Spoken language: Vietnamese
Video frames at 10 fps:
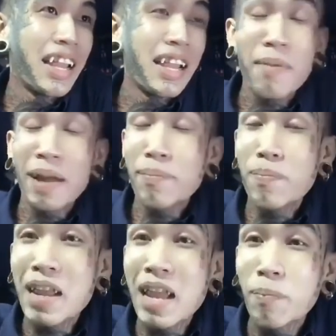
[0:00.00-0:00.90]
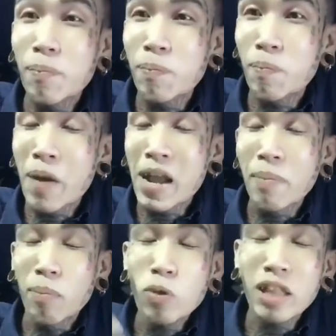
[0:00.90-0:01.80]
vậy giờ bạn bây giờ bây giờ
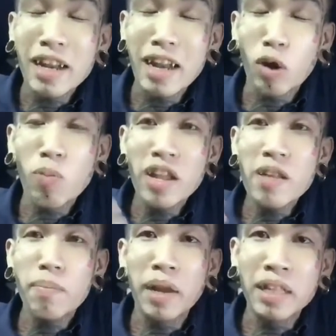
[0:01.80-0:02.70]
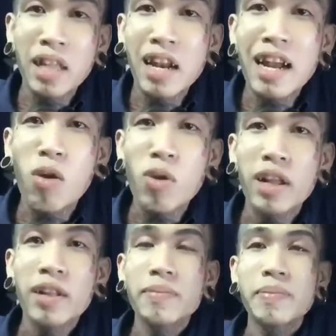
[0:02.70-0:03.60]
mình muốn tin vào công lý mình tin ở đâu
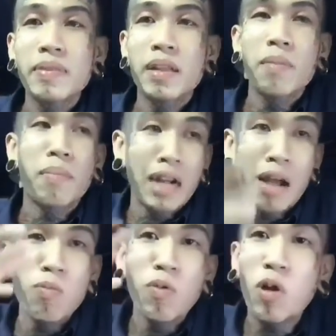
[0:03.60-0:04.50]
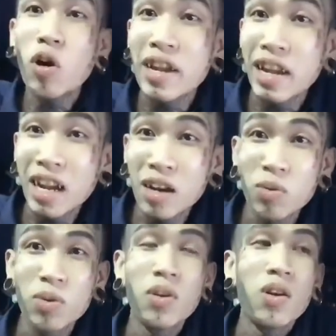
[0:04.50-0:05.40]
đây mình không có cái gì để tin
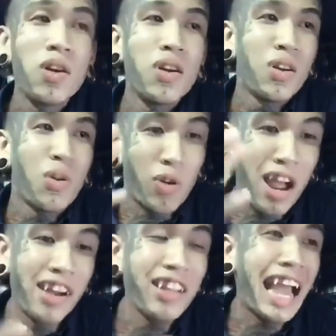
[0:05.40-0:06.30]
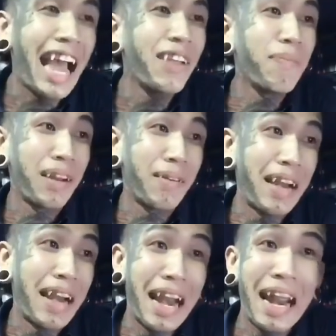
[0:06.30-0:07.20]
luôn cuộc đời nó trả cho mình
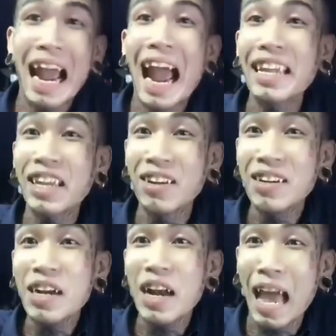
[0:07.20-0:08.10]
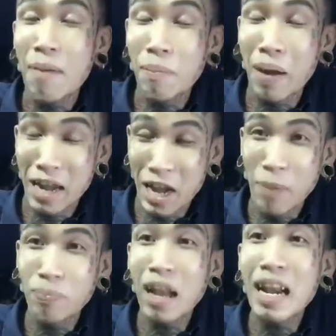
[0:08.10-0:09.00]
hai chữ làm mày
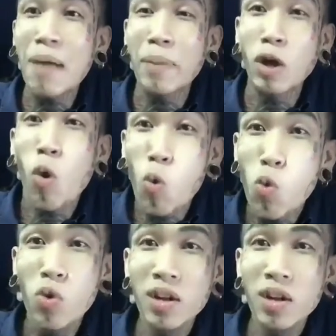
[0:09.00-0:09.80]
niềm tin làm mày ngu